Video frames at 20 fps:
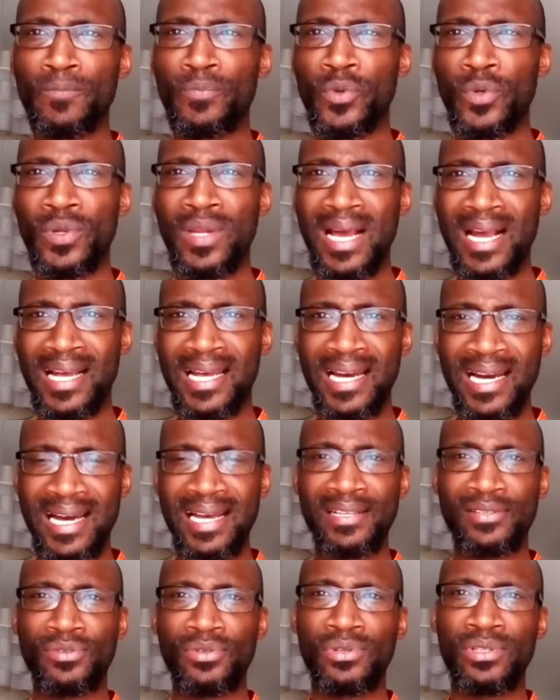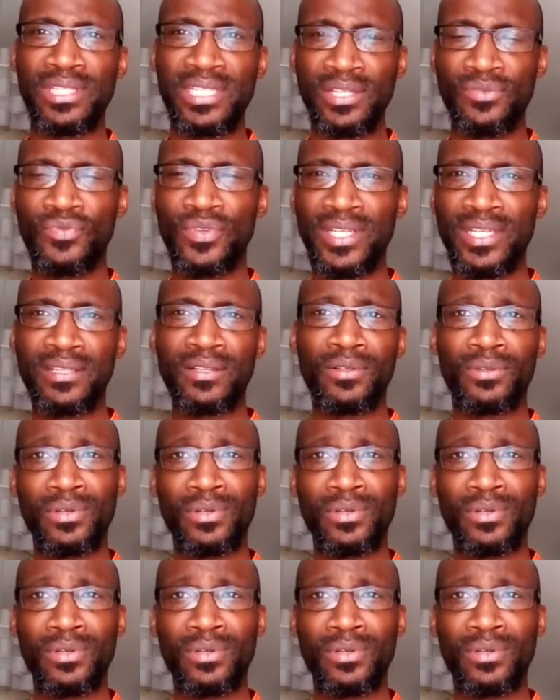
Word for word: de la grâce divine,